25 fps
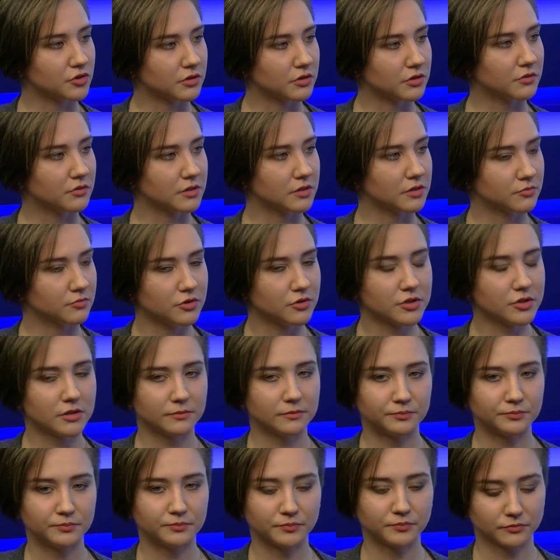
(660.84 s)
и
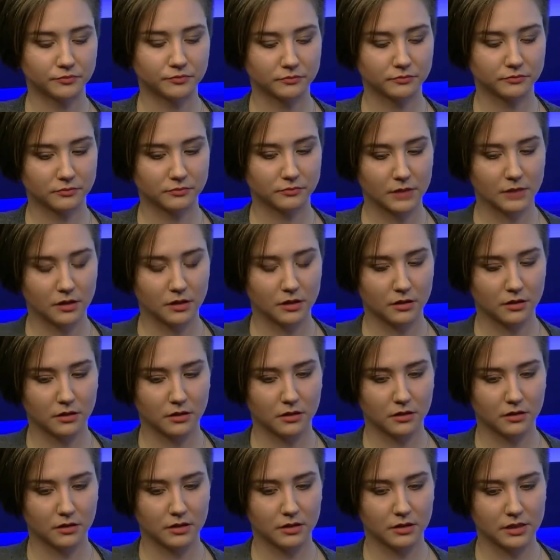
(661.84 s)
возможно
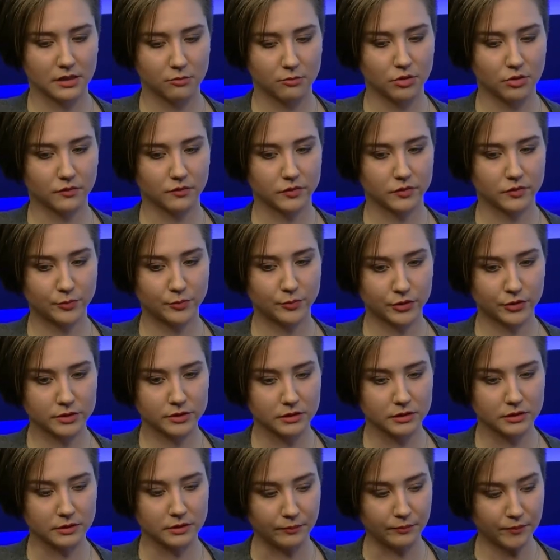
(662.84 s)
э, именно в
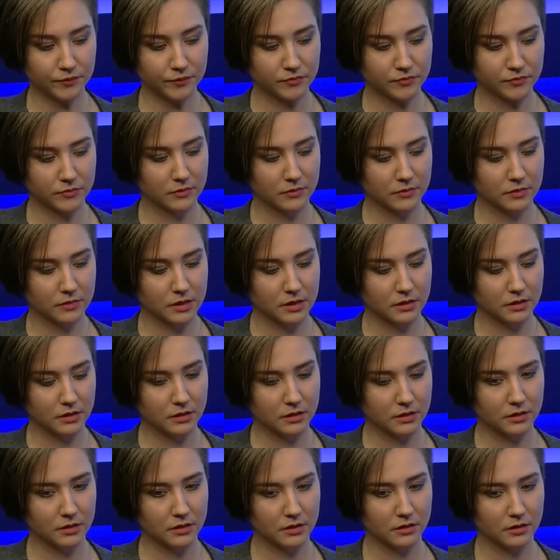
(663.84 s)
спорте.
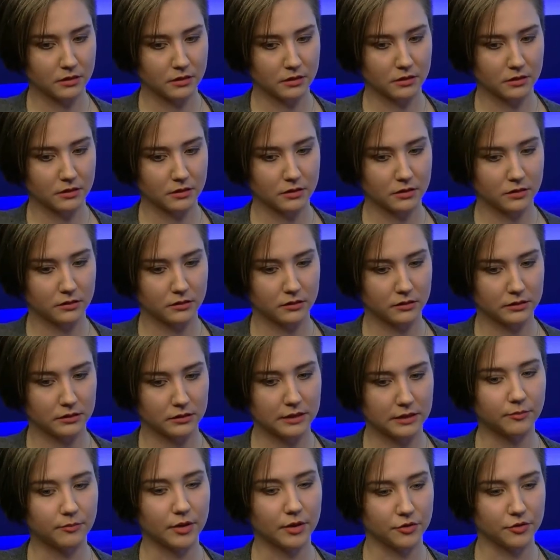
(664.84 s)
И
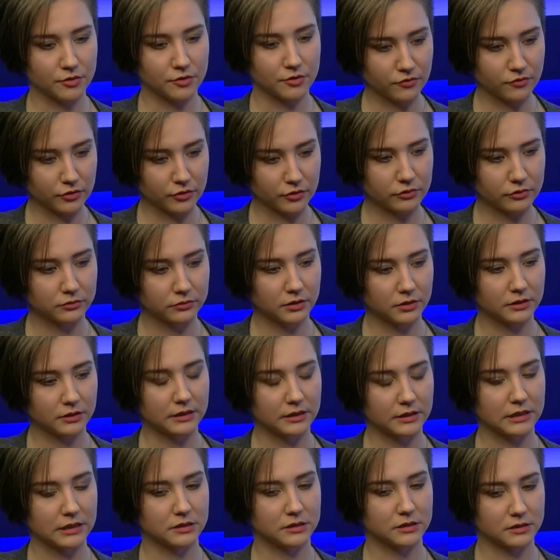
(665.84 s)
на моем веку, когда
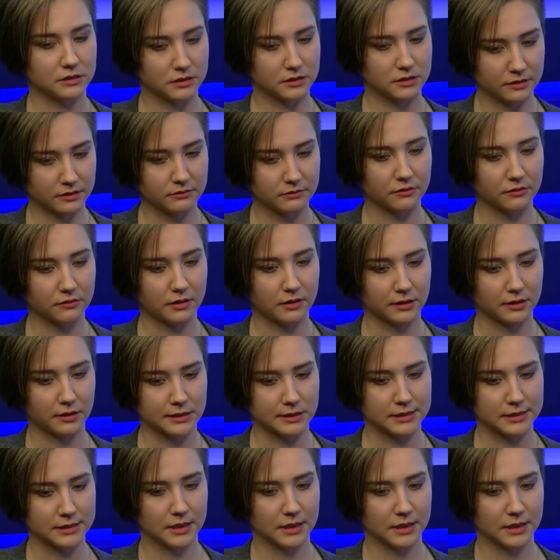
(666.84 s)
я соревновалась,